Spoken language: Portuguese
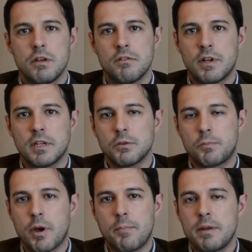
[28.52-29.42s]
Falando
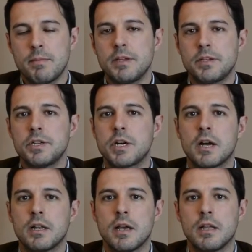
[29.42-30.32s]
propriamente de
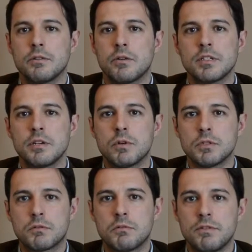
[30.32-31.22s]
Canela, nós,
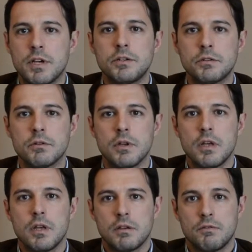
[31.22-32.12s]
enquanto convention,
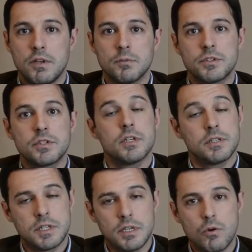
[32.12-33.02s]
vemos
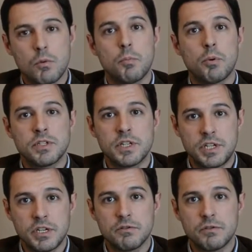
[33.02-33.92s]
sim como
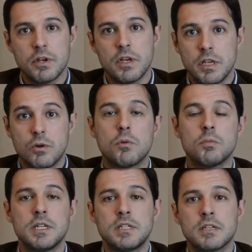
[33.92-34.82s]
positivo e como
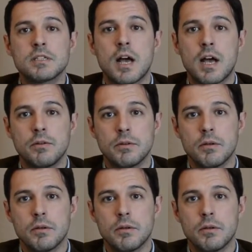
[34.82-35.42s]
necessário.